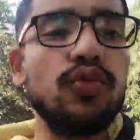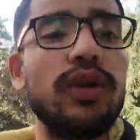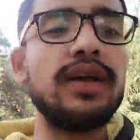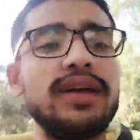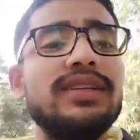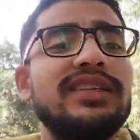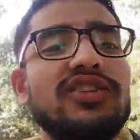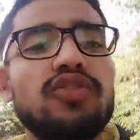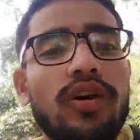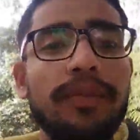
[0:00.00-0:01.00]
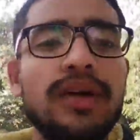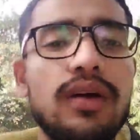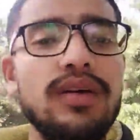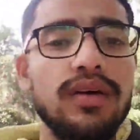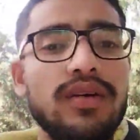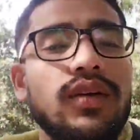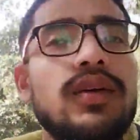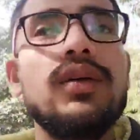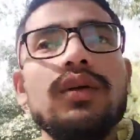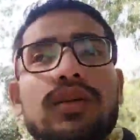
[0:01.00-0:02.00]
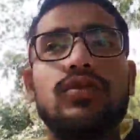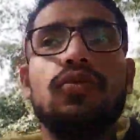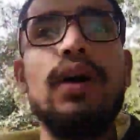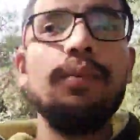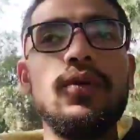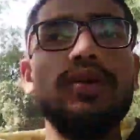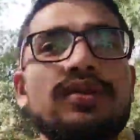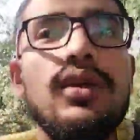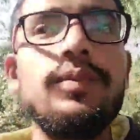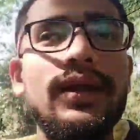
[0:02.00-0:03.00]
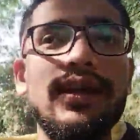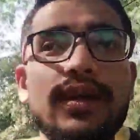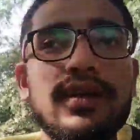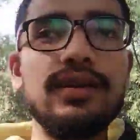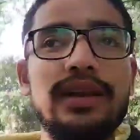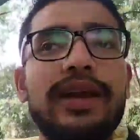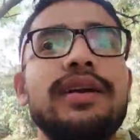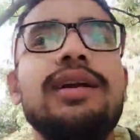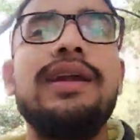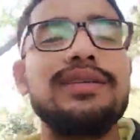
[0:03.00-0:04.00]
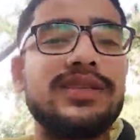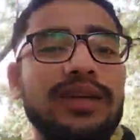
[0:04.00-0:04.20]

यहाँ से शॉप सो वहाँ पहुँचते हैं पहले लैंड लेट सी